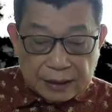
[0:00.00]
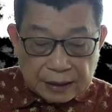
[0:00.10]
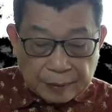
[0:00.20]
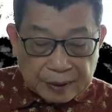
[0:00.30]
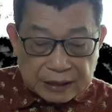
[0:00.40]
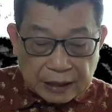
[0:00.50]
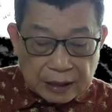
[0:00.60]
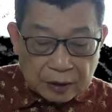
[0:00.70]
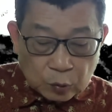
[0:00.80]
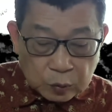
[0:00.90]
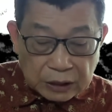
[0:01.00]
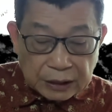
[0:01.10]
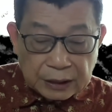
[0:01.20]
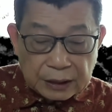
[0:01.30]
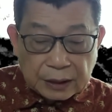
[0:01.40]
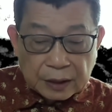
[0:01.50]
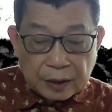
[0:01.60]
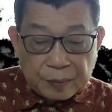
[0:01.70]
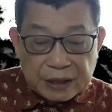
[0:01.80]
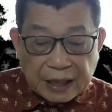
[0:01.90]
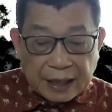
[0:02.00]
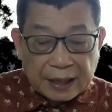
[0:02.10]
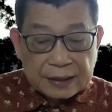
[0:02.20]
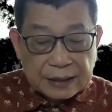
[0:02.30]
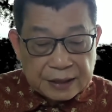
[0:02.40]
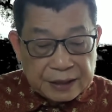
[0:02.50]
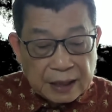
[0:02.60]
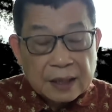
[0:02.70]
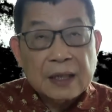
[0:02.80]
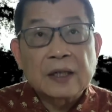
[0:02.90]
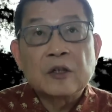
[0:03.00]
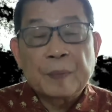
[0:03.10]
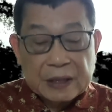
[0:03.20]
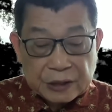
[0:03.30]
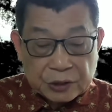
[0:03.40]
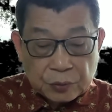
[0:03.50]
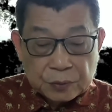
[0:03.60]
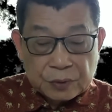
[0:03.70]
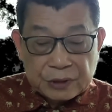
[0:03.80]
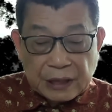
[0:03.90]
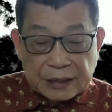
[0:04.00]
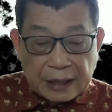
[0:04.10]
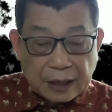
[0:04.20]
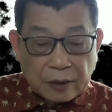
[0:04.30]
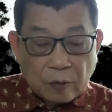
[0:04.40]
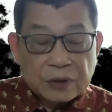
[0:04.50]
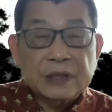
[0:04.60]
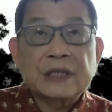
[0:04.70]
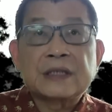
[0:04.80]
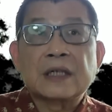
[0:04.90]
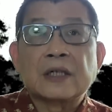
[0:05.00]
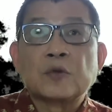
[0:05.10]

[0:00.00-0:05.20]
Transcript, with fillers: 那么，在谷歌和米塔在香港有办事处，现在两个公司在香港